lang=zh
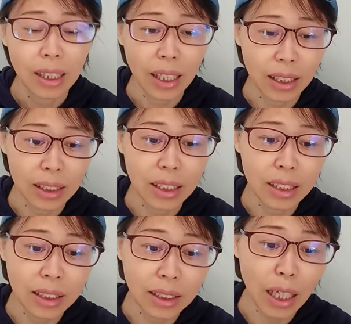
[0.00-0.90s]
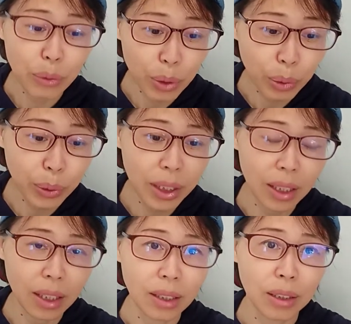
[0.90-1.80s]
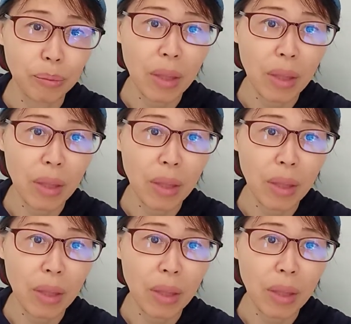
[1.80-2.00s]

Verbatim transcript: 两个人私下约会的。